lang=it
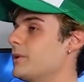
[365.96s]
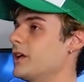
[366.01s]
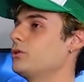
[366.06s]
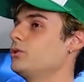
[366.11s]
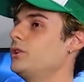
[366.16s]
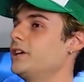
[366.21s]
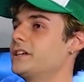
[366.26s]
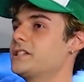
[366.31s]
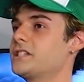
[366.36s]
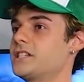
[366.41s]

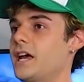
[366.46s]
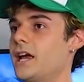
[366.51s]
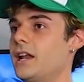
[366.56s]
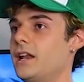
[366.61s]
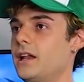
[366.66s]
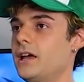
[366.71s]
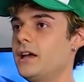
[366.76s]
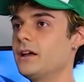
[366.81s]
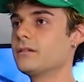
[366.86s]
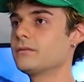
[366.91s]
mandato un
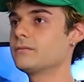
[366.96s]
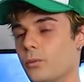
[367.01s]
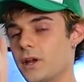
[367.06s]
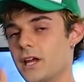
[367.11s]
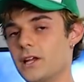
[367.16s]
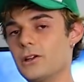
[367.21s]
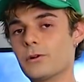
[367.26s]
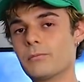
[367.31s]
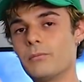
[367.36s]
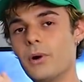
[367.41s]
XL, o
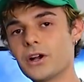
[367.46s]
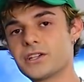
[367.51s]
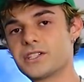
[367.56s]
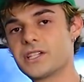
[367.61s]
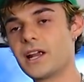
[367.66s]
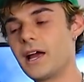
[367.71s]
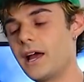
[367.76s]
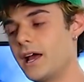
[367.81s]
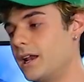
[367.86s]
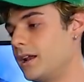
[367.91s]
meglio, il box
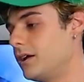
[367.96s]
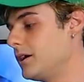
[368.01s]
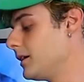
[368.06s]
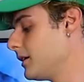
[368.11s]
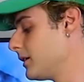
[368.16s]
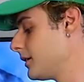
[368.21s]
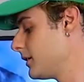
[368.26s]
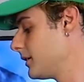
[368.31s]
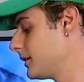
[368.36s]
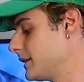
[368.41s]
era L,
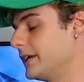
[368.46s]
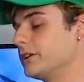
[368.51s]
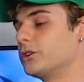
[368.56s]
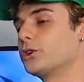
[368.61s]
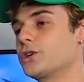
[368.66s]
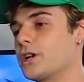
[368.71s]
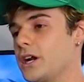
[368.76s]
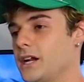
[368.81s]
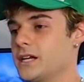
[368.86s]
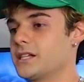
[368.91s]
dentro
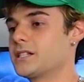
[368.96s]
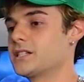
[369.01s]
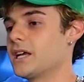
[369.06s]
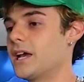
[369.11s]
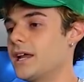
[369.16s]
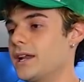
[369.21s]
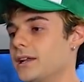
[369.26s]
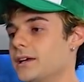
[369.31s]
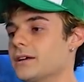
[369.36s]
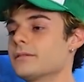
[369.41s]
c'era
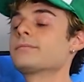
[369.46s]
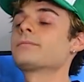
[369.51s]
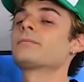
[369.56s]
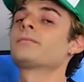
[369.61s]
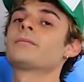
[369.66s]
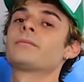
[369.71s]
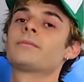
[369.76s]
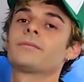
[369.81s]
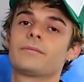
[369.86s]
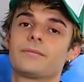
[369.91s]
l'XL.
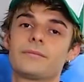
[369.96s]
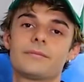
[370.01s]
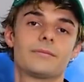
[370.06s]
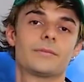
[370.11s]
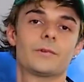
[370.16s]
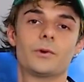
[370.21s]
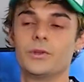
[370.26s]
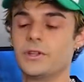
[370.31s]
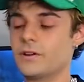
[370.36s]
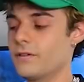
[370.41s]

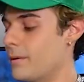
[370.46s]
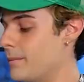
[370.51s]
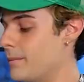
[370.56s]
Quindi